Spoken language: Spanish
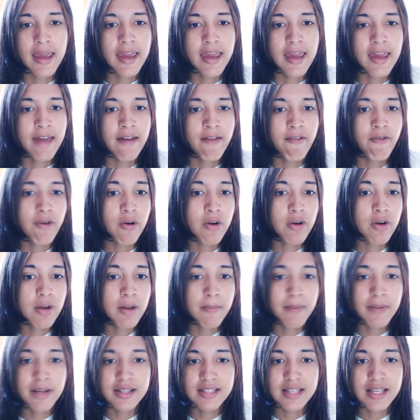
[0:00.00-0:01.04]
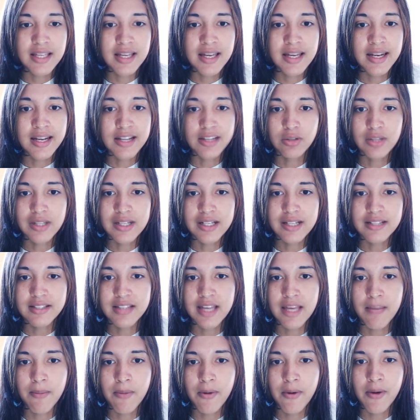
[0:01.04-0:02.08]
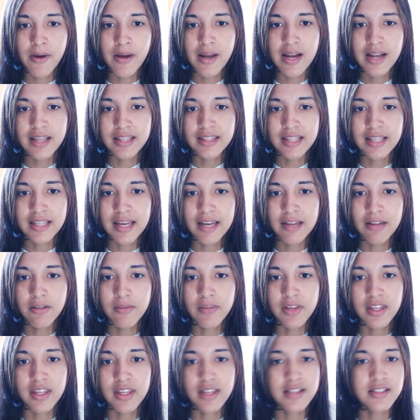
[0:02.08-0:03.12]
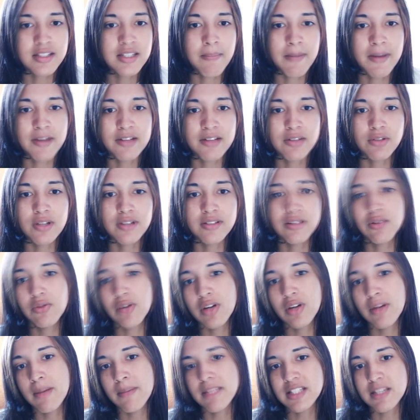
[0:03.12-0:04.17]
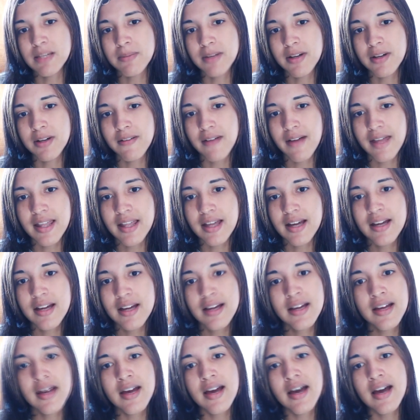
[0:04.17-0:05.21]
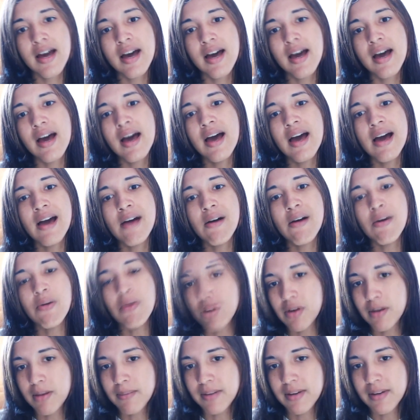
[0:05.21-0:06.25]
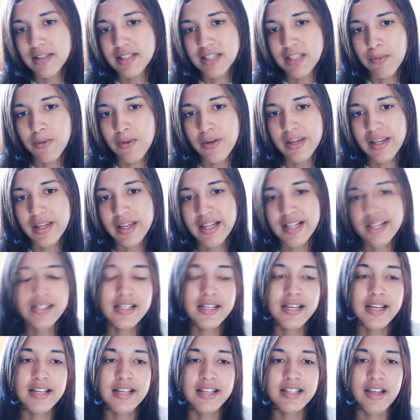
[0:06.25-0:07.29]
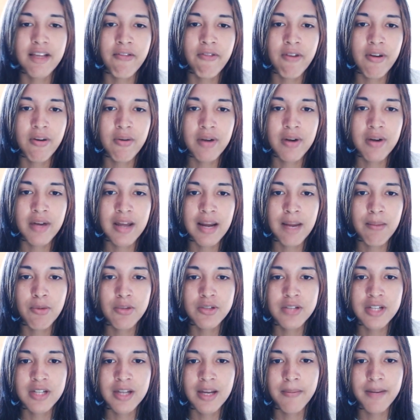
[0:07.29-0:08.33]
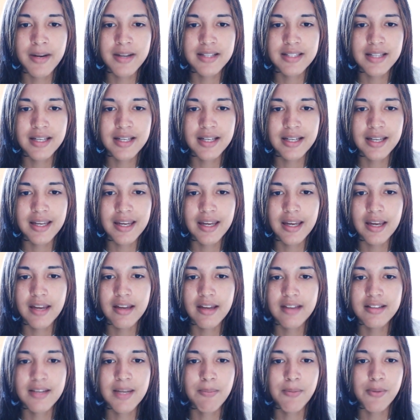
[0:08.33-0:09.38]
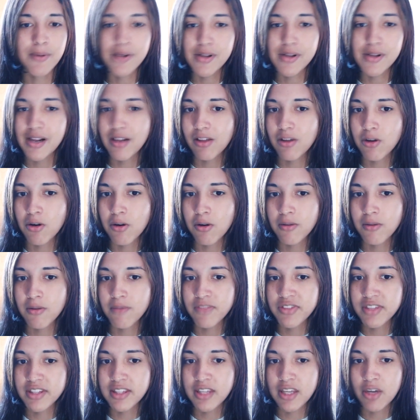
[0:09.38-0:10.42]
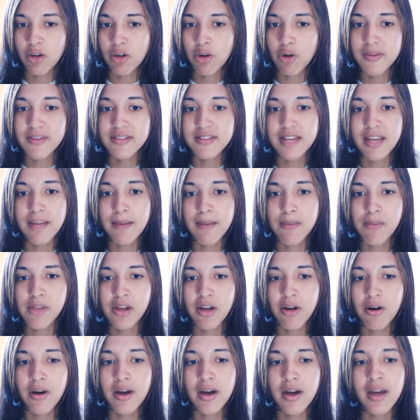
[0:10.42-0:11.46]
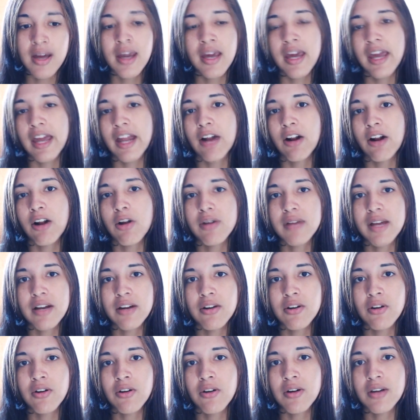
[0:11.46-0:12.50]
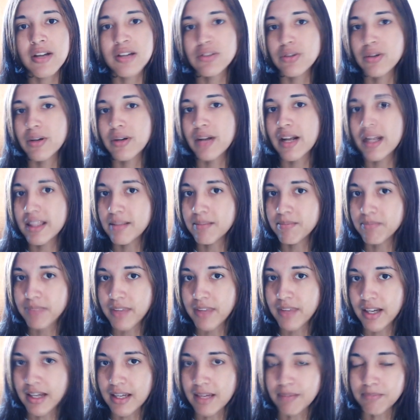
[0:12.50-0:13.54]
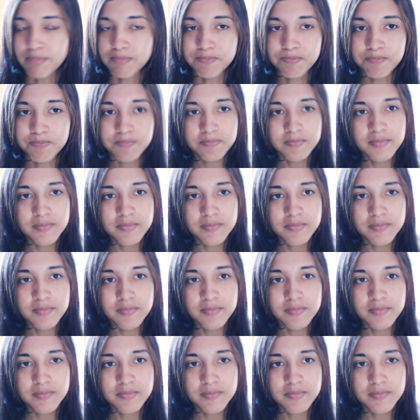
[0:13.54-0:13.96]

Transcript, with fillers: eh, fue una empresa nacionalizada por el Estado, es decir, pasó a ser una empresa privada a ah, una empresa pública. Sí, esta fue una de las muchas empresas que se apoderó, disculpen, se apoderó el gobierno nacional de aquí.